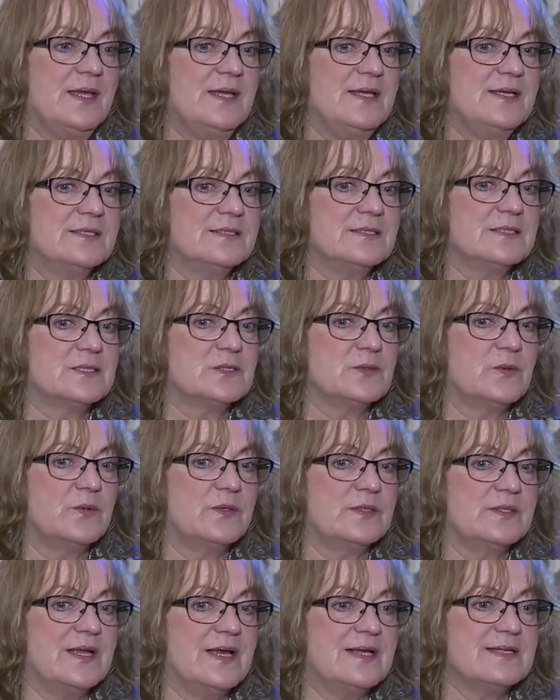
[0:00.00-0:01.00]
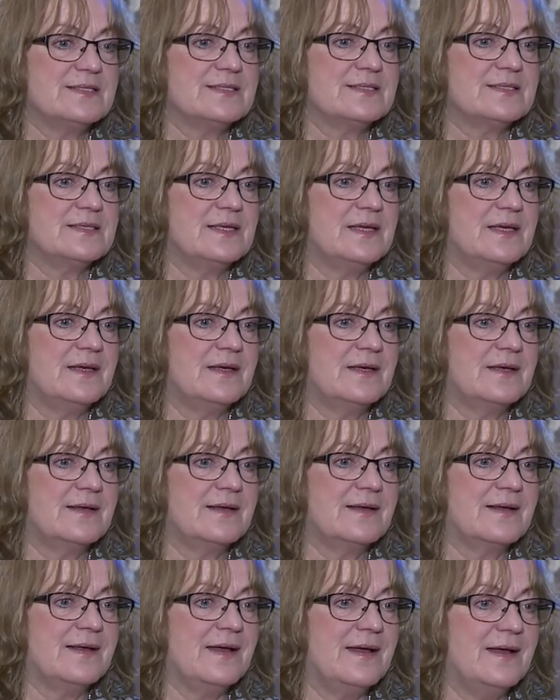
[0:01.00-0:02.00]
ist es so, dass äh,
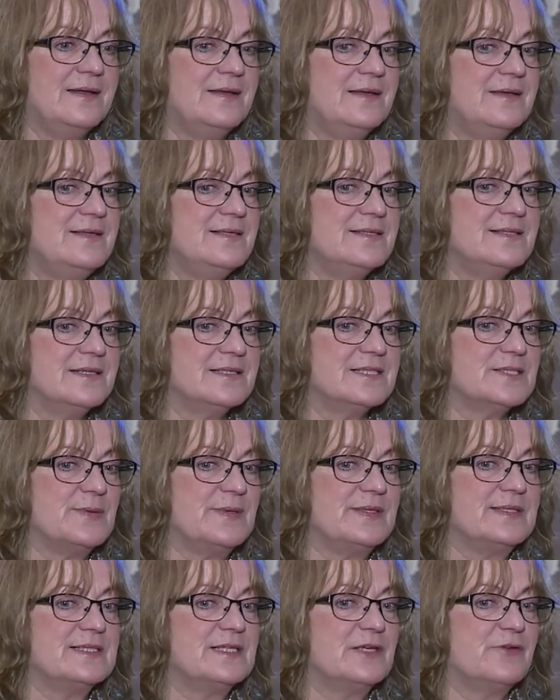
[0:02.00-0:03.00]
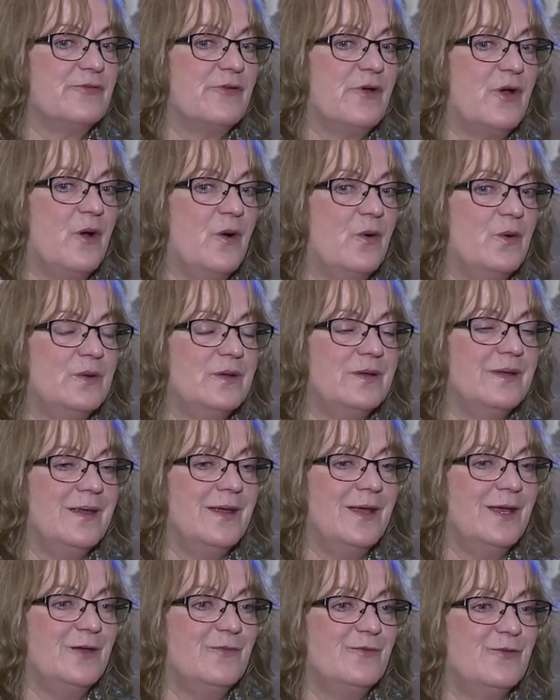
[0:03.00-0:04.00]
keine dieser 20 Frauen
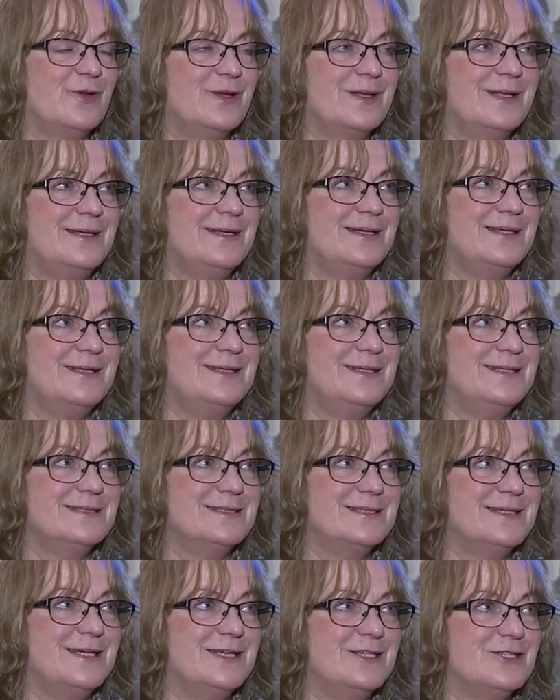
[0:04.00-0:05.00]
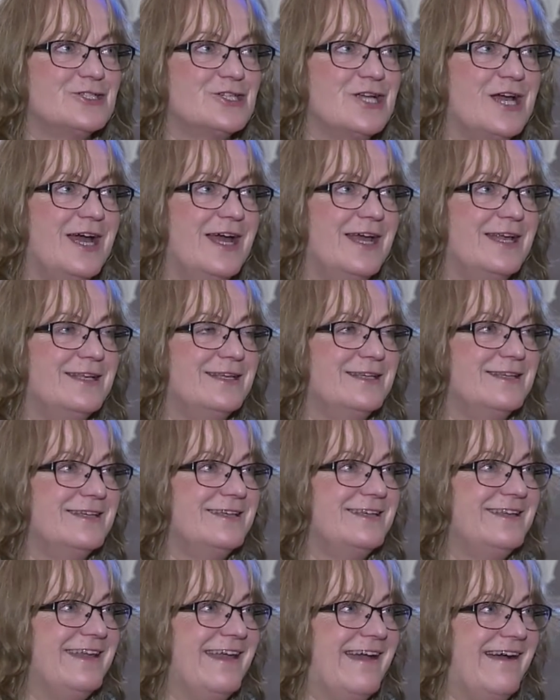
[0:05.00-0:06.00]
wirklich diese
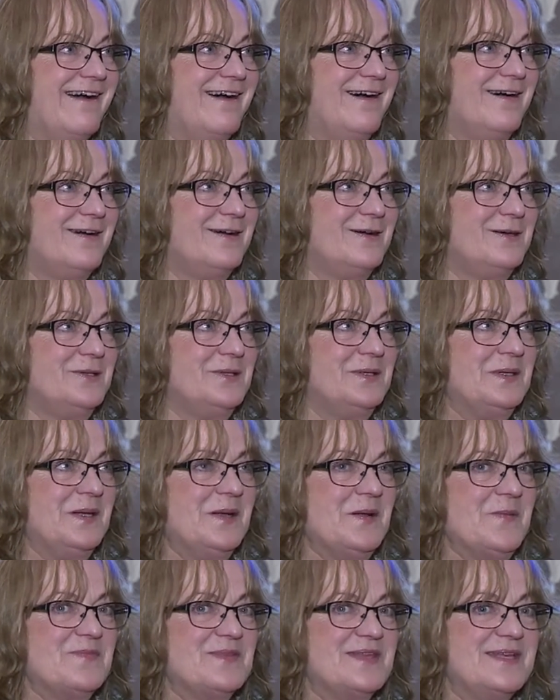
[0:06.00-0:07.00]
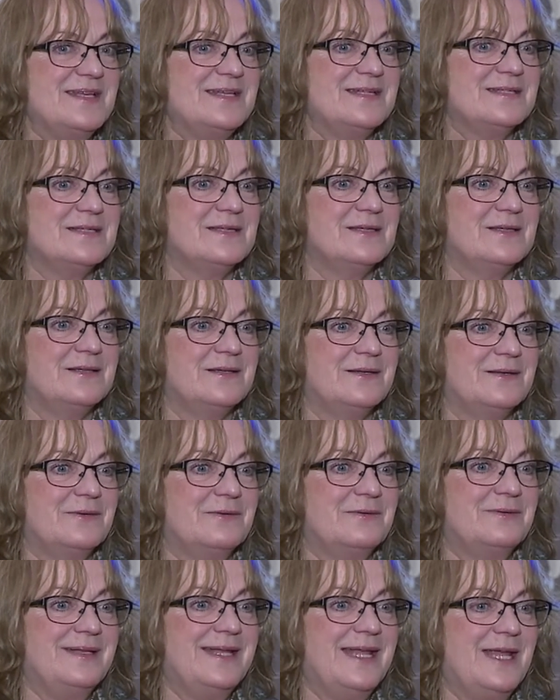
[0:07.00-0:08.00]
entscheidenden Jahre, diese
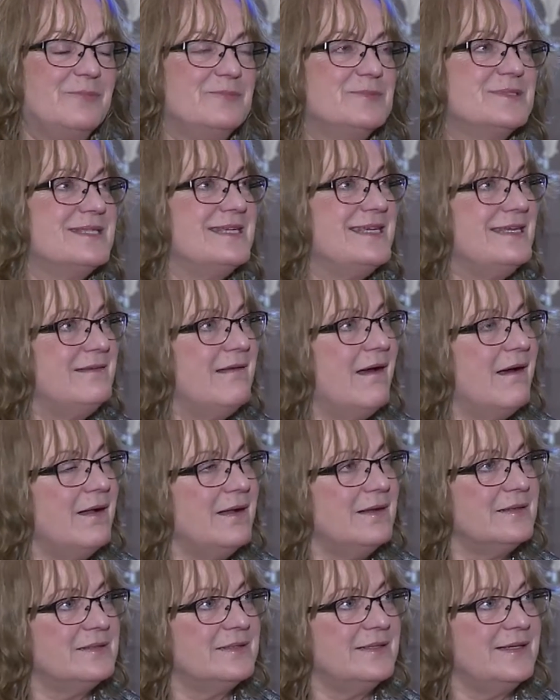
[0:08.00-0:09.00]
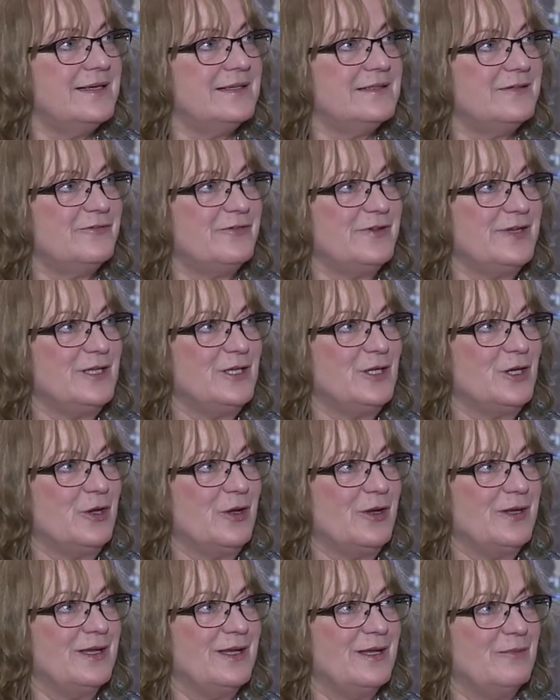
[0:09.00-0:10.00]
Lebensinhalte hätte finden
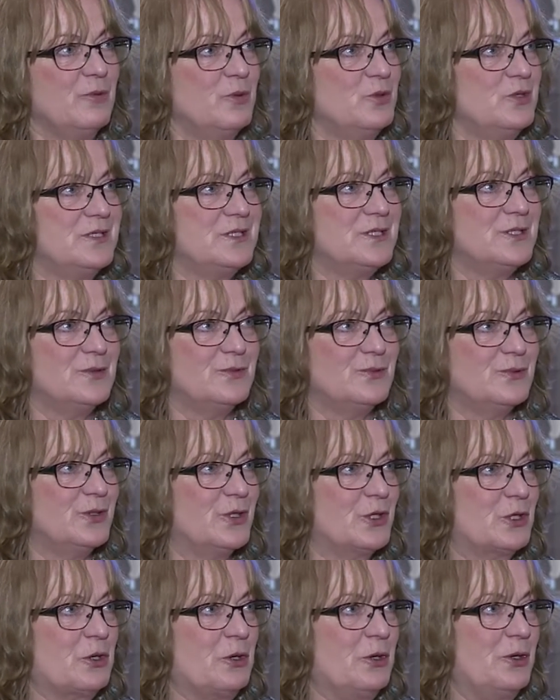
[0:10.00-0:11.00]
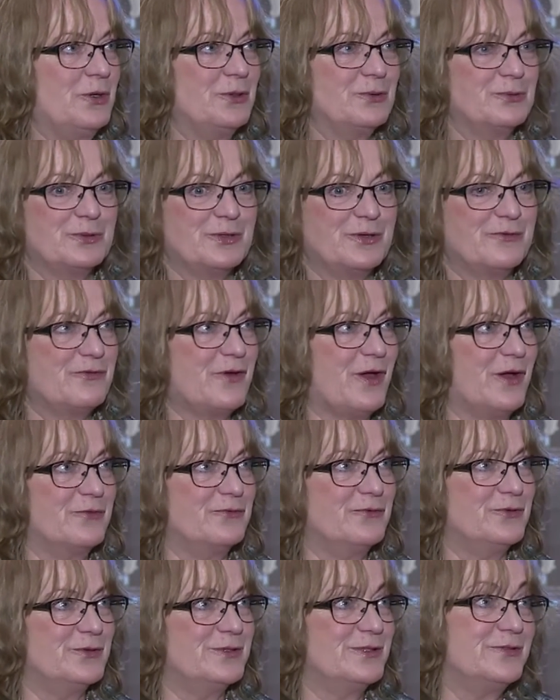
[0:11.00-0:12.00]
können in München oder Köln oder
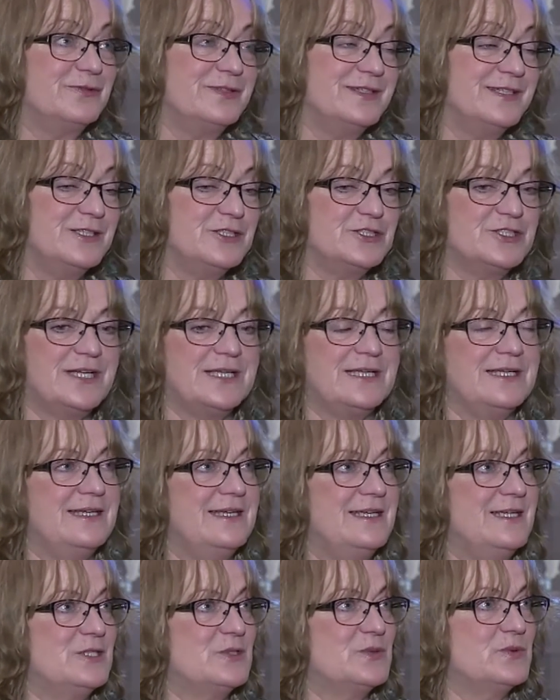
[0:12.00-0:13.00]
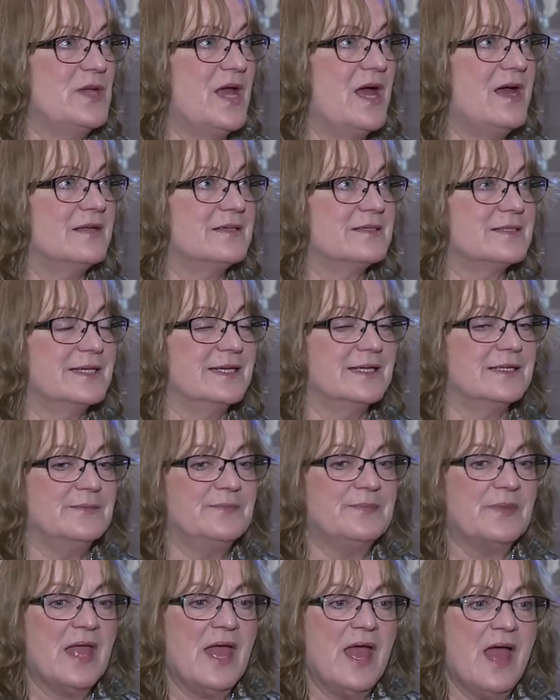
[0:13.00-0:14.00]
Frankfurt. Ich will den Städten nicht zu nahe
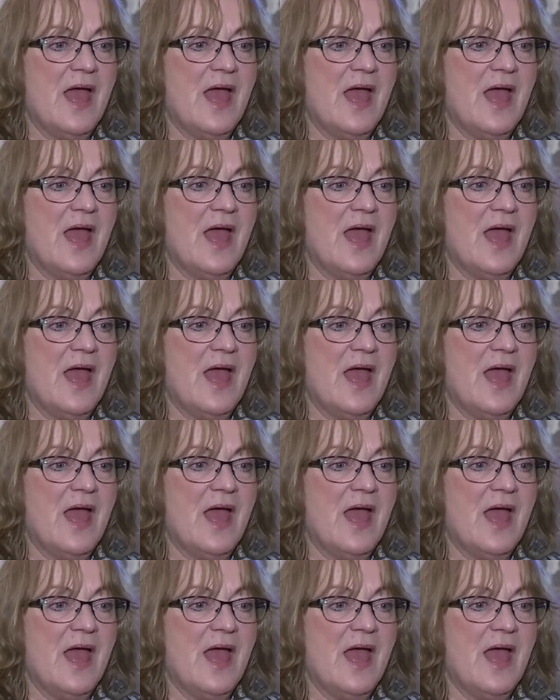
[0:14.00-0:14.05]
treten,